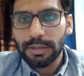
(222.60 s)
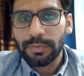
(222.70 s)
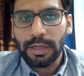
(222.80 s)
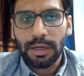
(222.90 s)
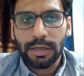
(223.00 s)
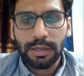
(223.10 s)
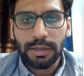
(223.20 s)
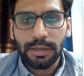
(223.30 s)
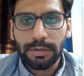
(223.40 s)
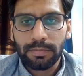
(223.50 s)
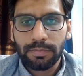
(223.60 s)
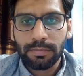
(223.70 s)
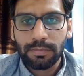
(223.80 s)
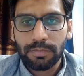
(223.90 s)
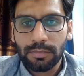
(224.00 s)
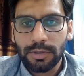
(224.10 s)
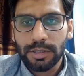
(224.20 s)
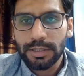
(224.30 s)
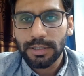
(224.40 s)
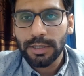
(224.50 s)
आ, आ, किसी ने
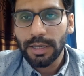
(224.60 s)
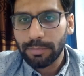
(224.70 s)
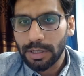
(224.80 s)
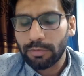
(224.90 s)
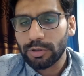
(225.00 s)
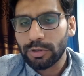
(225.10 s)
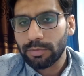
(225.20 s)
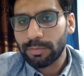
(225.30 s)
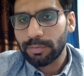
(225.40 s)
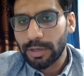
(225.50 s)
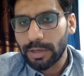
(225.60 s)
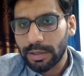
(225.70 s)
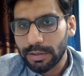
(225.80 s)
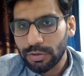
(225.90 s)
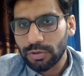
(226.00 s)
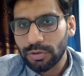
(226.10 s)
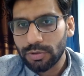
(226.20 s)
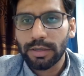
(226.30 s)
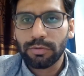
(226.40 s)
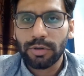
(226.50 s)
अपना आफ्टर मैरिज जो है वो
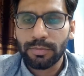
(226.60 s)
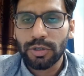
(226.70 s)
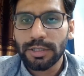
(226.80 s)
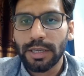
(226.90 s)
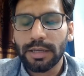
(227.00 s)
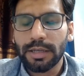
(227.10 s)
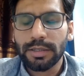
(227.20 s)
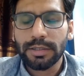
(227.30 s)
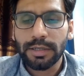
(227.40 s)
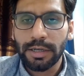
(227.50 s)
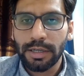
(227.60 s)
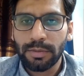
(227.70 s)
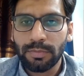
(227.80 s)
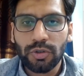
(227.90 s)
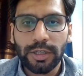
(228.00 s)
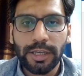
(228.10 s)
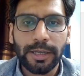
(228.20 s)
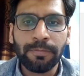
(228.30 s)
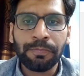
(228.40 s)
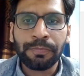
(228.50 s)
नाम चेंज किया सर नेम चेंज किया है
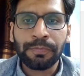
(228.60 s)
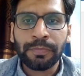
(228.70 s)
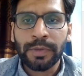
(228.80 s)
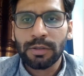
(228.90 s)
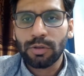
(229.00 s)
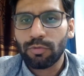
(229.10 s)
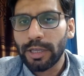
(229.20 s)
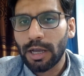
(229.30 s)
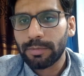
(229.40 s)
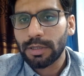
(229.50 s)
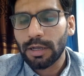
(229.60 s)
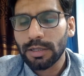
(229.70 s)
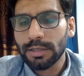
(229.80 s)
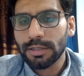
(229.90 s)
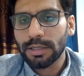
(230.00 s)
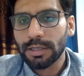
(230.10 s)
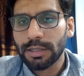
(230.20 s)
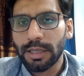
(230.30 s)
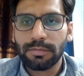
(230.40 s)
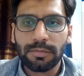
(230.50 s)
तो वो यहाँ पे डाल सकते हैं
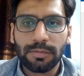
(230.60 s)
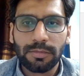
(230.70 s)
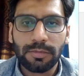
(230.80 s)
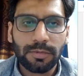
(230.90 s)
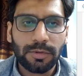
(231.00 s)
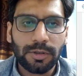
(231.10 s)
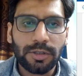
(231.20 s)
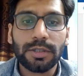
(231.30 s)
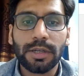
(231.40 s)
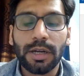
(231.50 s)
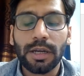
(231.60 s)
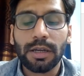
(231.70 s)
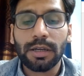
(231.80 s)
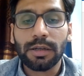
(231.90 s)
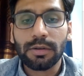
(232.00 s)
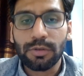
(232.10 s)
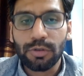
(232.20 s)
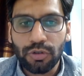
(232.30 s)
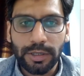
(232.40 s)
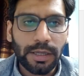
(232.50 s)
जिस तरह कुछ
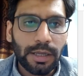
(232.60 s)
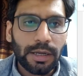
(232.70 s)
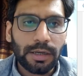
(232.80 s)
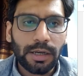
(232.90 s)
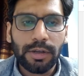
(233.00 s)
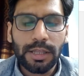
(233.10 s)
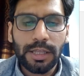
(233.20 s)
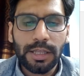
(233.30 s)
खातन